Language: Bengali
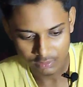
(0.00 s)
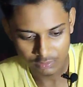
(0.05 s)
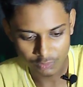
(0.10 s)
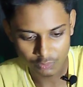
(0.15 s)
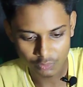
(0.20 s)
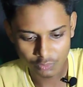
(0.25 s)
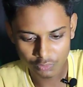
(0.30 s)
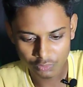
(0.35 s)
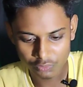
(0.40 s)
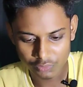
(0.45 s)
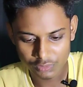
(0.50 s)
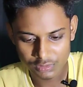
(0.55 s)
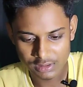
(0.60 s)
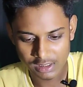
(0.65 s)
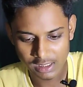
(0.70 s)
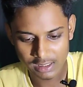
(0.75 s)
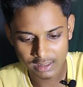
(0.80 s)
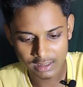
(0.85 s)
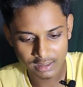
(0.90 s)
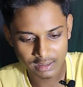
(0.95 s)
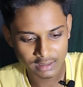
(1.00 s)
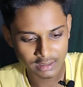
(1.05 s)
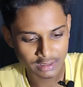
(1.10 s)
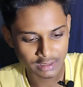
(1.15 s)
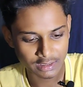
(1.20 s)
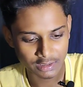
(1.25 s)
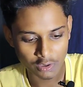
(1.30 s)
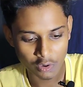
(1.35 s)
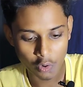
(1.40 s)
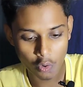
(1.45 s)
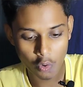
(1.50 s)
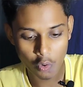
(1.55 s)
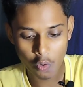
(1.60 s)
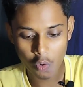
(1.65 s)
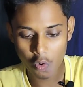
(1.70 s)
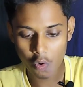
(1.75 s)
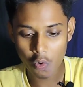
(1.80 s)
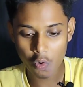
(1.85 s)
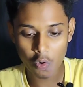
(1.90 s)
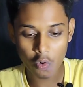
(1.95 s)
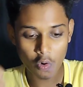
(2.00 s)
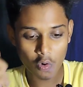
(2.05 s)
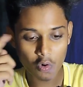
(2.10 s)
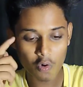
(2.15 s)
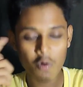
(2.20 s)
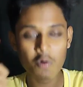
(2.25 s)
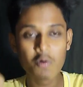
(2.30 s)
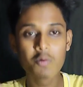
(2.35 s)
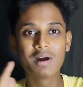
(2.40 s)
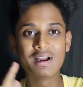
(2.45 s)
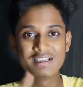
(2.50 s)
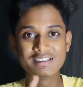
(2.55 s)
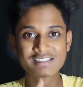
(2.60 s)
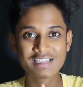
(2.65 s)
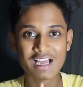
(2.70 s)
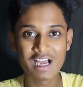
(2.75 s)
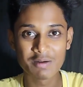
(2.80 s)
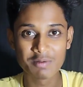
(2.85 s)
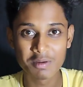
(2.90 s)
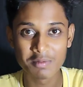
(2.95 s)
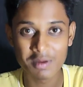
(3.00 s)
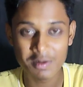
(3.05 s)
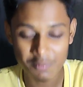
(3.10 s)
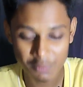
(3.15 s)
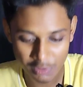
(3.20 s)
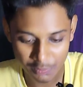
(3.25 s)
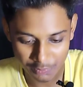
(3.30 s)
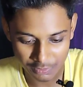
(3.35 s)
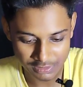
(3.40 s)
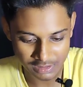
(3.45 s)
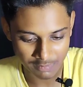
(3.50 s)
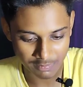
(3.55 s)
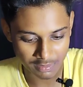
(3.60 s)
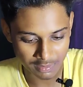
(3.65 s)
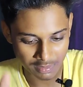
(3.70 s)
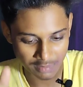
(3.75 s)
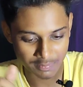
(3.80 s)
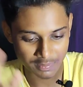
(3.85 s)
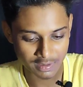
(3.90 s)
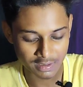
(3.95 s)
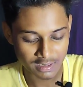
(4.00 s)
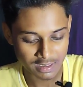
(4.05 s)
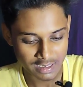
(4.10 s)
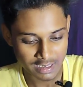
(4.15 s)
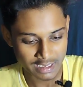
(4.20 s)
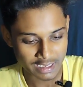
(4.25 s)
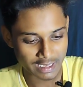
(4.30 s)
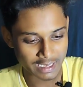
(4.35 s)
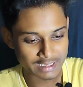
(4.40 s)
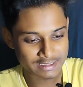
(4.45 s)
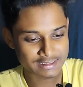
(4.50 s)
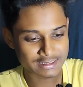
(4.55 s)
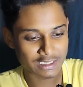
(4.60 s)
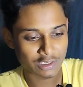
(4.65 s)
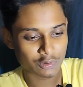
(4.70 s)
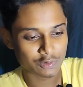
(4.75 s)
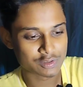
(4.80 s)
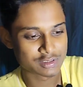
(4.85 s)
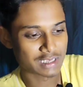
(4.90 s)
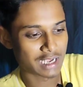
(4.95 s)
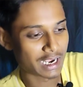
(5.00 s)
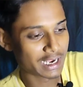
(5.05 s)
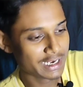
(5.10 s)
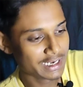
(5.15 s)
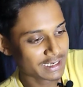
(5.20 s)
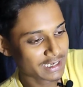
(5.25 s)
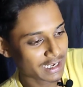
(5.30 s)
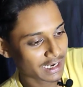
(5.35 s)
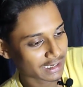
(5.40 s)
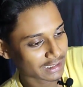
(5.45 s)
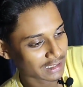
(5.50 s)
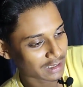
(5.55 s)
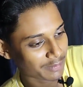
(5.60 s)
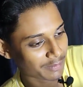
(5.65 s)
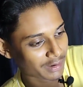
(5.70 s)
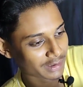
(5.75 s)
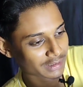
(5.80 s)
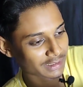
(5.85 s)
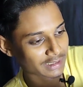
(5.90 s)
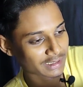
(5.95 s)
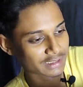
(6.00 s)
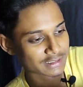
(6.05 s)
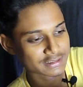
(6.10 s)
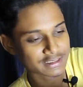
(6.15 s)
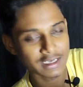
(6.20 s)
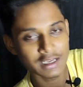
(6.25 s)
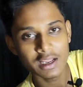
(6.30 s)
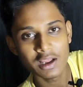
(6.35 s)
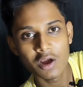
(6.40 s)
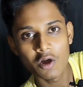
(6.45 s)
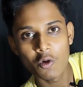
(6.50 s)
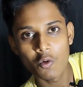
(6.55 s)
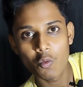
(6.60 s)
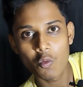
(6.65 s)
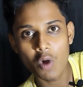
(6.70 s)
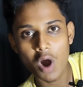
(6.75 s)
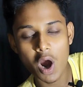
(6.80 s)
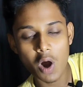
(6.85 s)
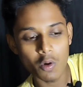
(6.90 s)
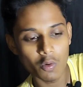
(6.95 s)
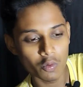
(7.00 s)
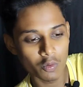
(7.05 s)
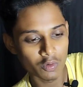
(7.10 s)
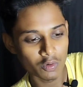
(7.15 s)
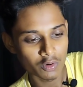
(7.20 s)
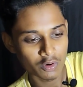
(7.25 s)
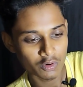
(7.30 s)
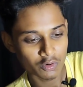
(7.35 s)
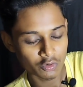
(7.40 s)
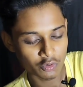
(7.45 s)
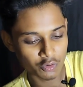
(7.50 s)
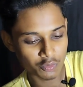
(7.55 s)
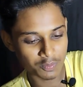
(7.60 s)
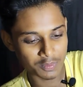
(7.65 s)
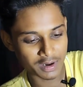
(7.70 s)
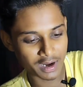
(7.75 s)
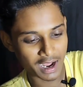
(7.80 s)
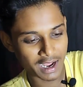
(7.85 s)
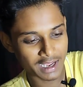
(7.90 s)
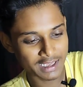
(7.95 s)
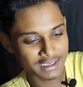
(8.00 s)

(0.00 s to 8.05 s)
কোনো তো জায়গা নেই ও ভাই সাহেব এবার মনে পড়েছে এবার এবার এই যে দেখো সাইডে একটা বাটন আছে ওয়াও খুব নাইস